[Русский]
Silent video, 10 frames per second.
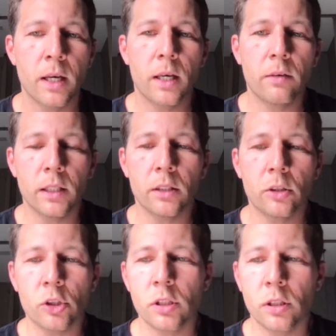И вот это
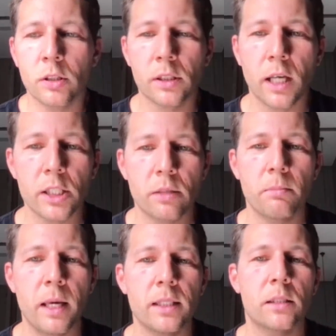то, что с каждым
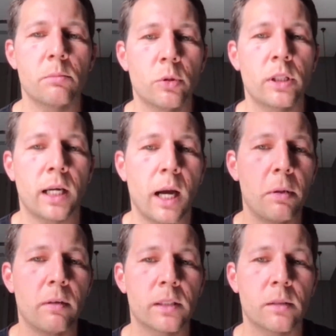месяцем будет
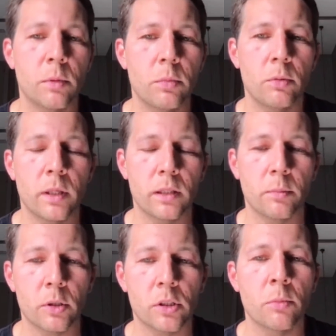накапливаться, мы будем это
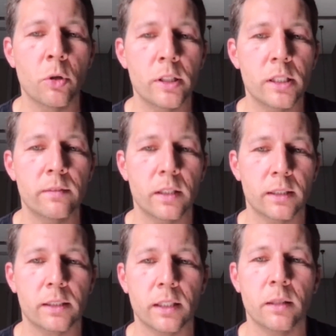просто кумулятивно,
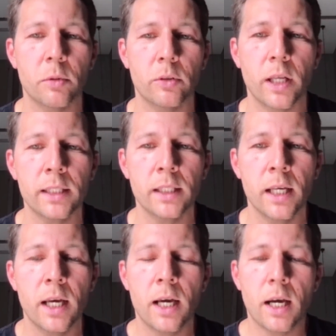так сказать, наблюдать.
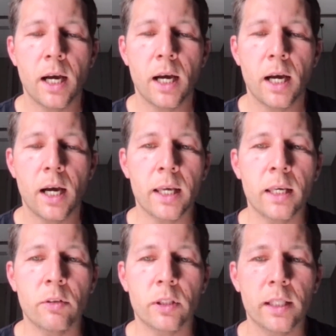А,
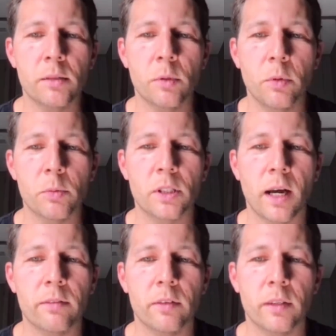и вот если мы будем
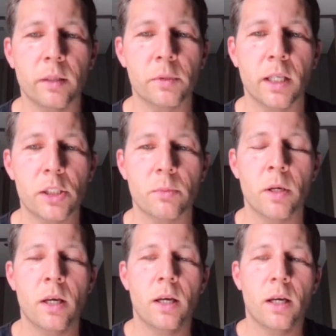сравнивать, там,
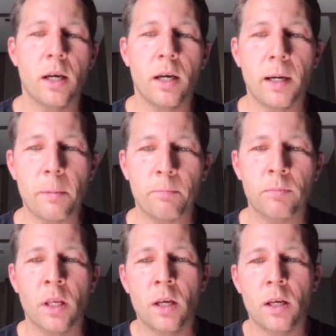скажем, я
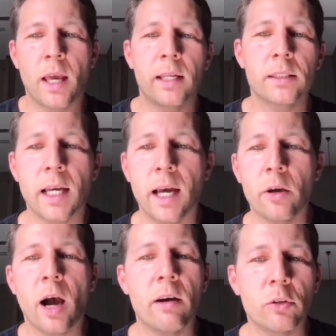не
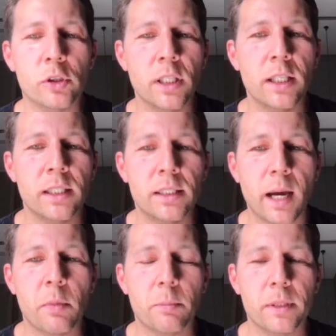знаю, август или
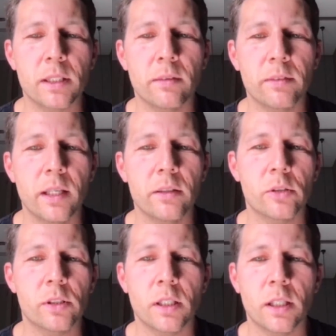сентябрь по сравнению
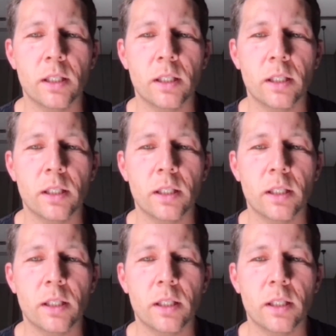с